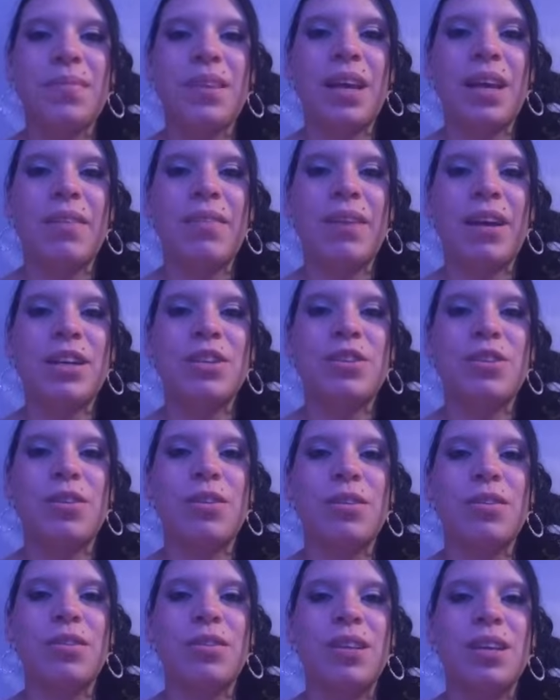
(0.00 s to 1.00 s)
er war ja
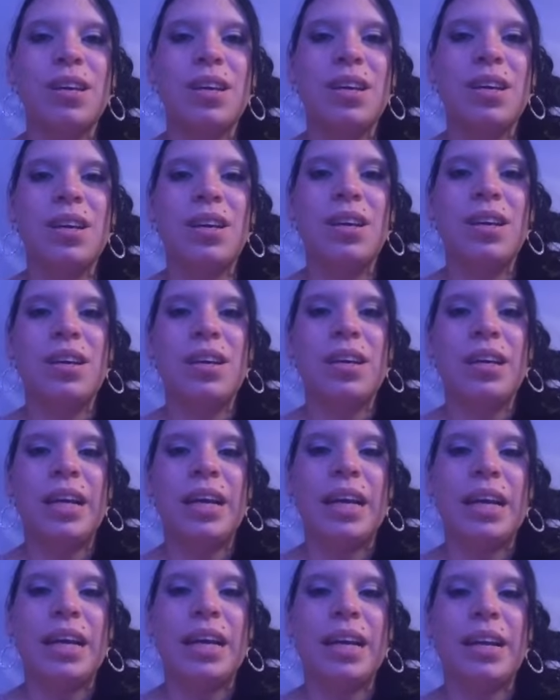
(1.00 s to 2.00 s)
schon,
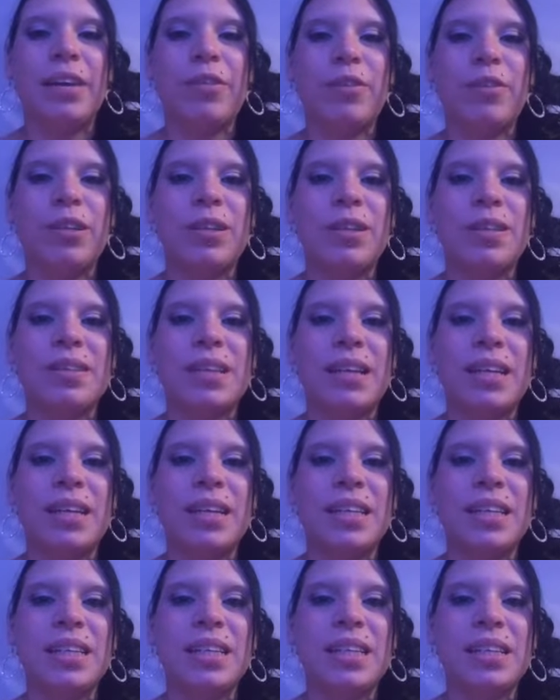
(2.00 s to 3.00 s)
ja leider Gottes
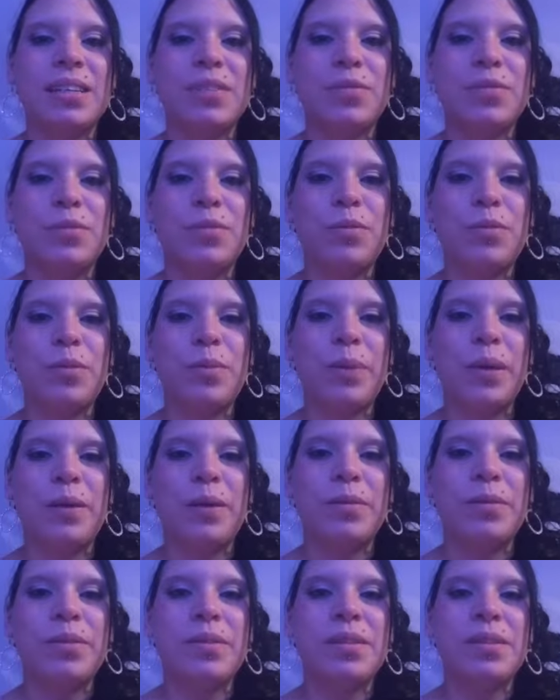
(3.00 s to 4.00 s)
eigentlich ganz früh bei
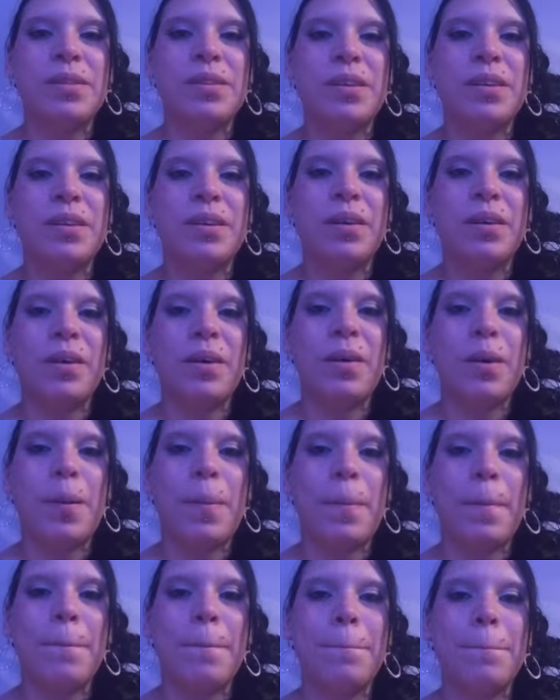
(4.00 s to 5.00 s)
uns.
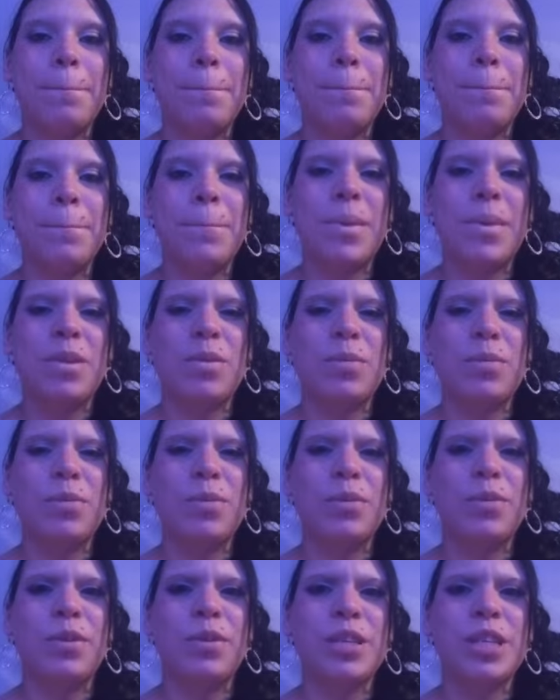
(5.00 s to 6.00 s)
Ähm, das ist eine
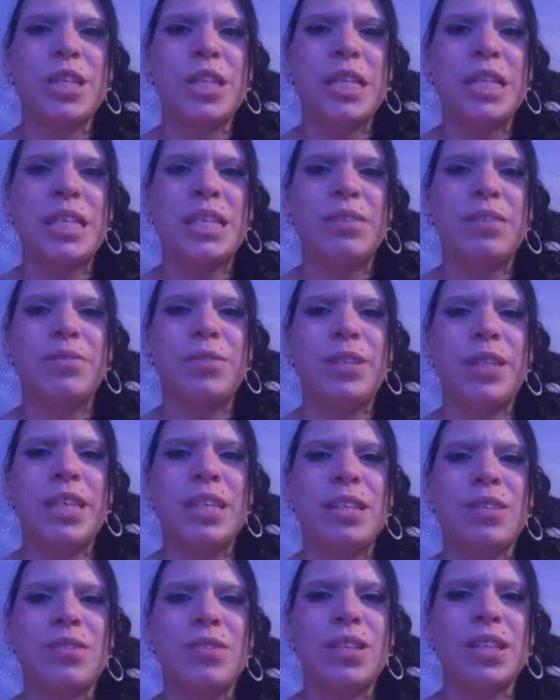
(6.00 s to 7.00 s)
blöde Geschichte, will ich
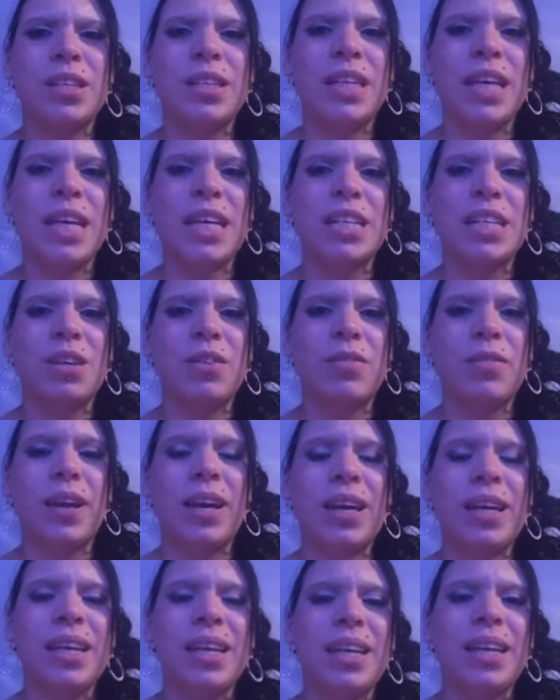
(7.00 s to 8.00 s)
jetzt auch nicht näher drauf
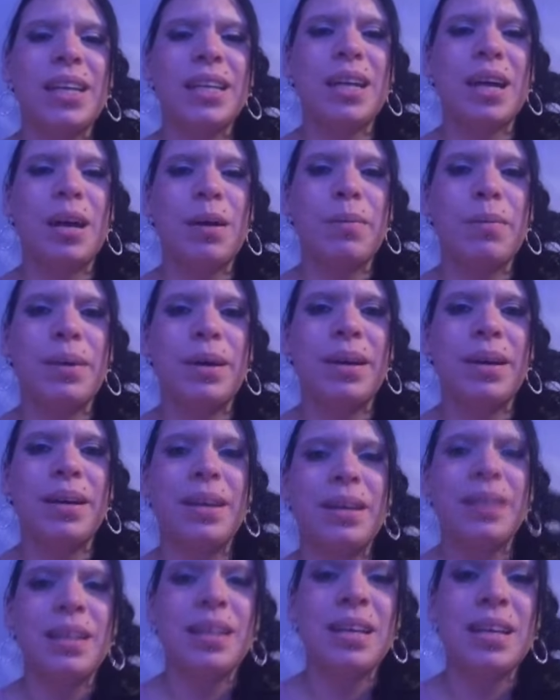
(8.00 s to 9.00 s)
eingehen,
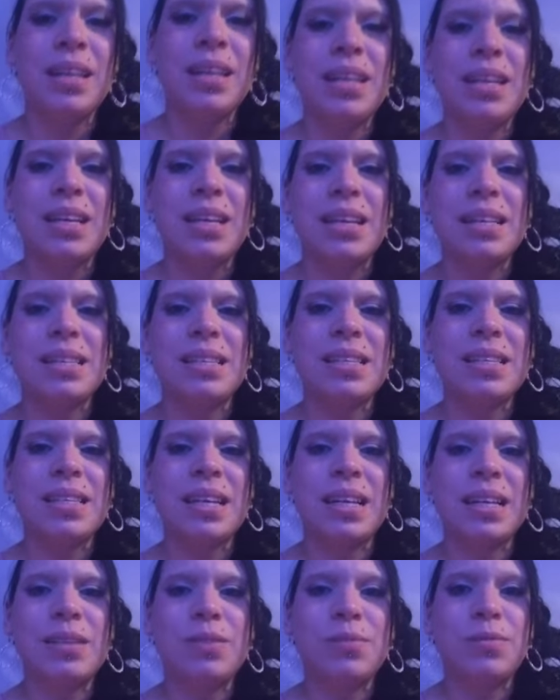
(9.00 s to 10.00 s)
aber es ist
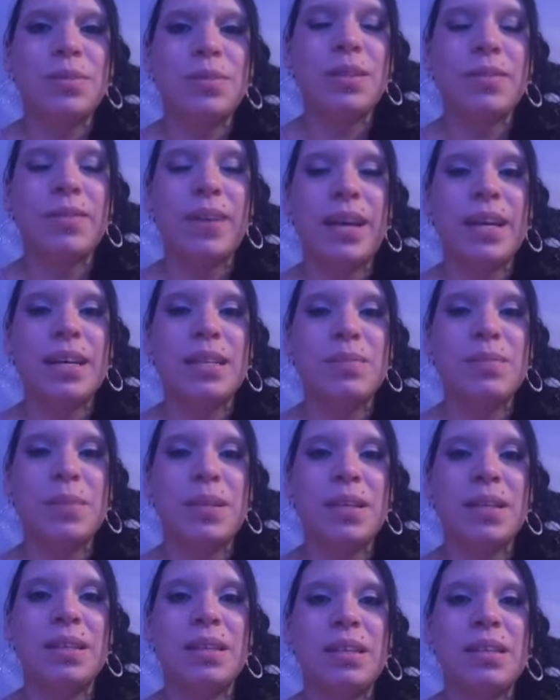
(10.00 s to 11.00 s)
halt so, ich weiß,
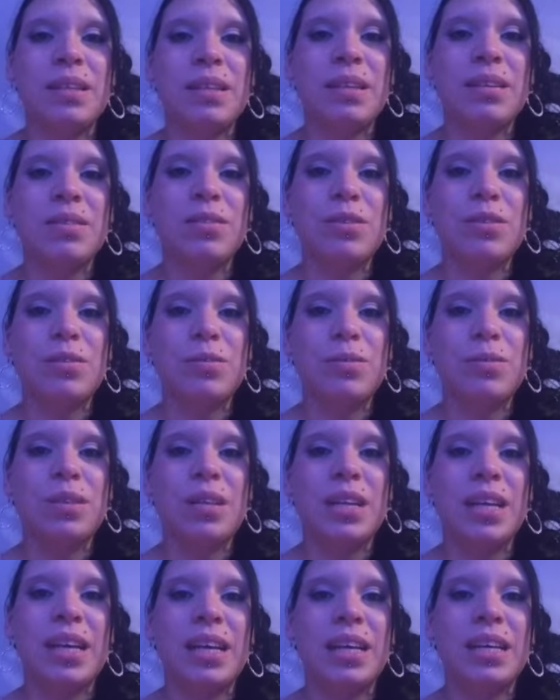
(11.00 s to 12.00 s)
man äh, sollte
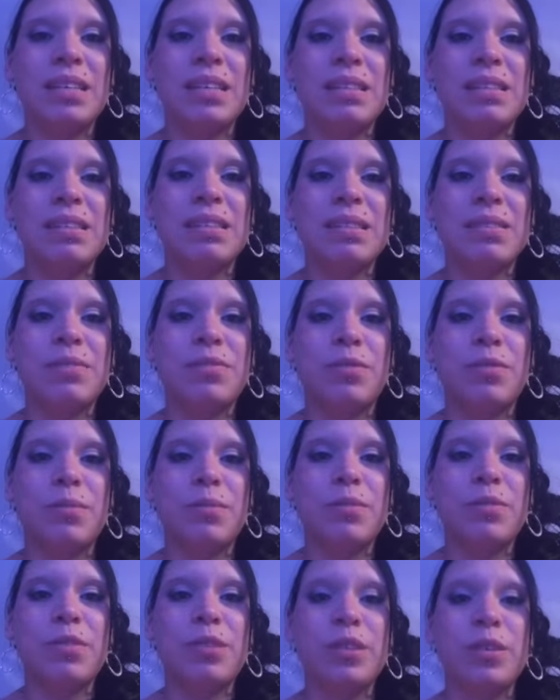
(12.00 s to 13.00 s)
Hunde erst
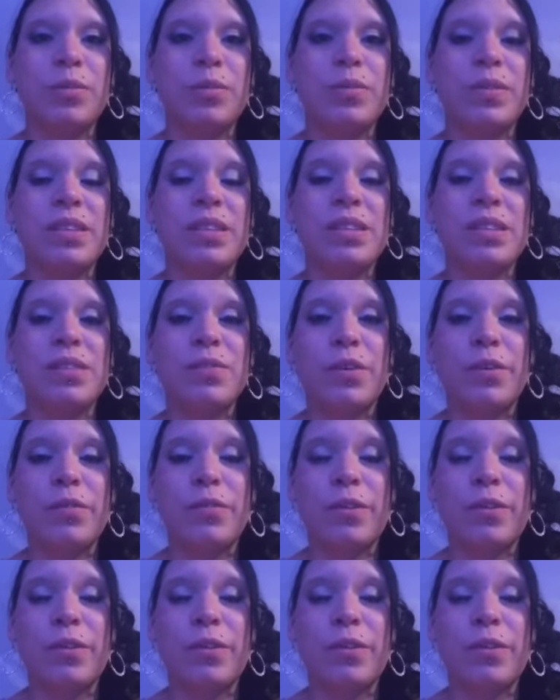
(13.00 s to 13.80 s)
vom Züchter holen, wenn sie zwölf